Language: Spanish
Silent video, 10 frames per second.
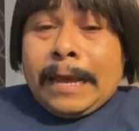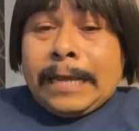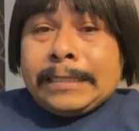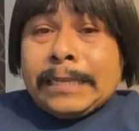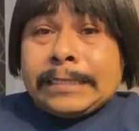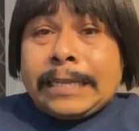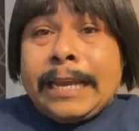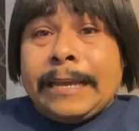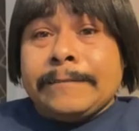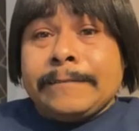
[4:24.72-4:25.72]
Así es
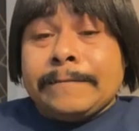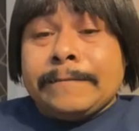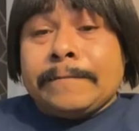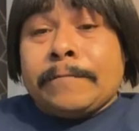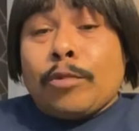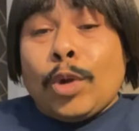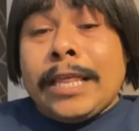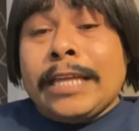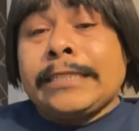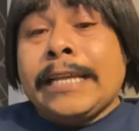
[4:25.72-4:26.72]
que
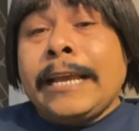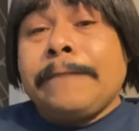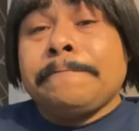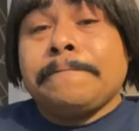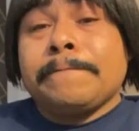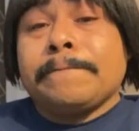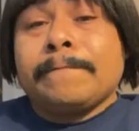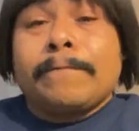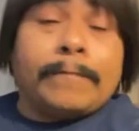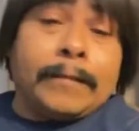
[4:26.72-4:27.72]
Cuídense.
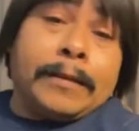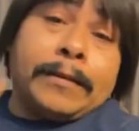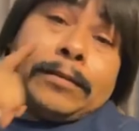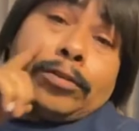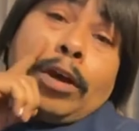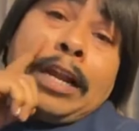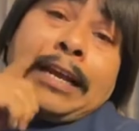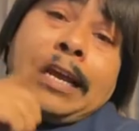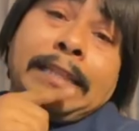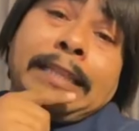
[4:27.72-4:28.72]
Toda la
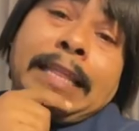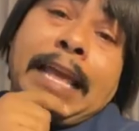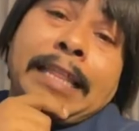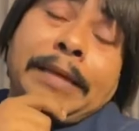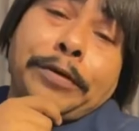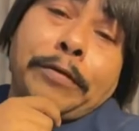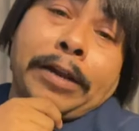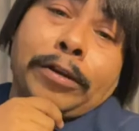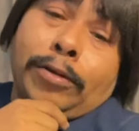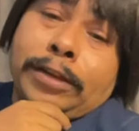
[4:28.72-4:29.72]
gente de ahí de mi
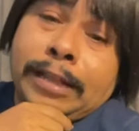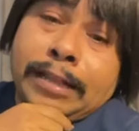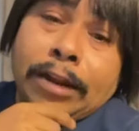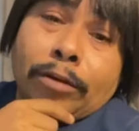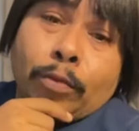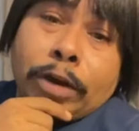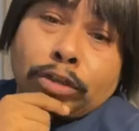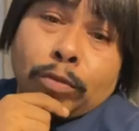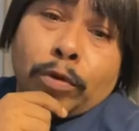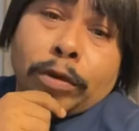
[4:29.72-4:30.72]
barrio, Colina del
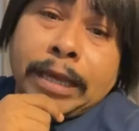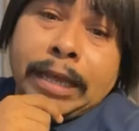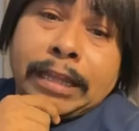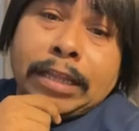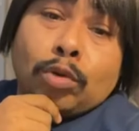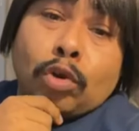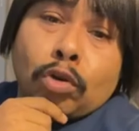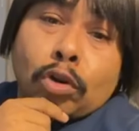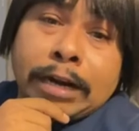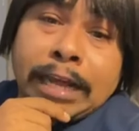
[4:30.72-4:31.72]
Aeropuerto, porque andan duros
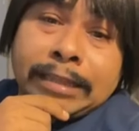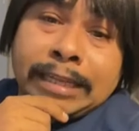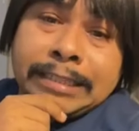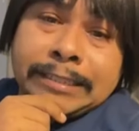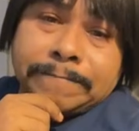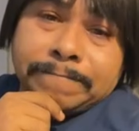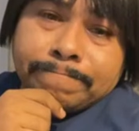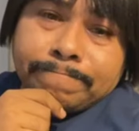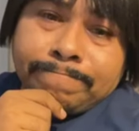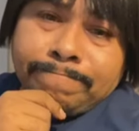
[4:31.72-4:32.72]
los ratas.
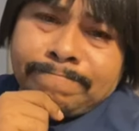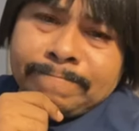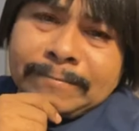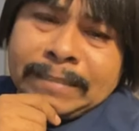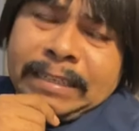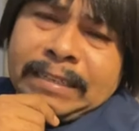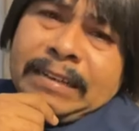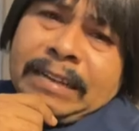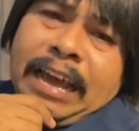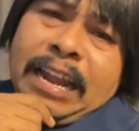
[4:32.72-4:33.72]

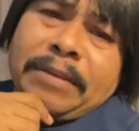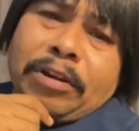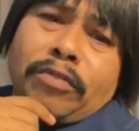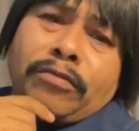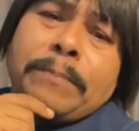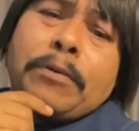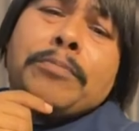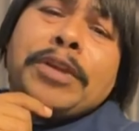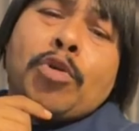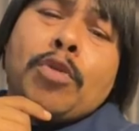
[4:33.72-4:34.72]
A lo mejor fue por
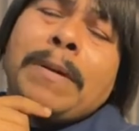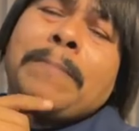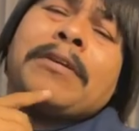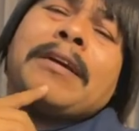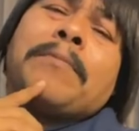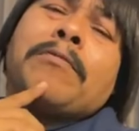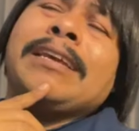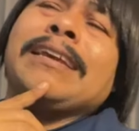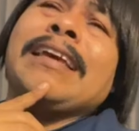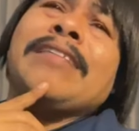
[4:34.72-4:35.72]
mi culpa porque
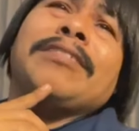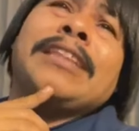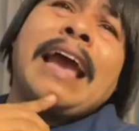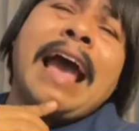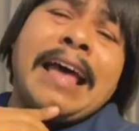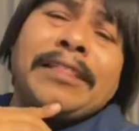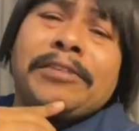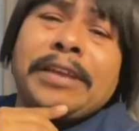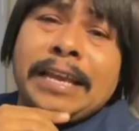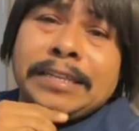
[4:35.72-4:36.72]
publiqué dónde
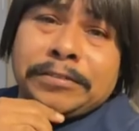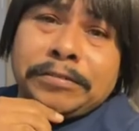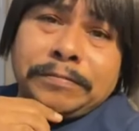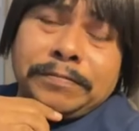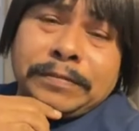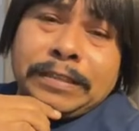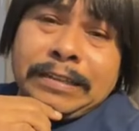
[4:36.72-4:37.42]
ando y eso.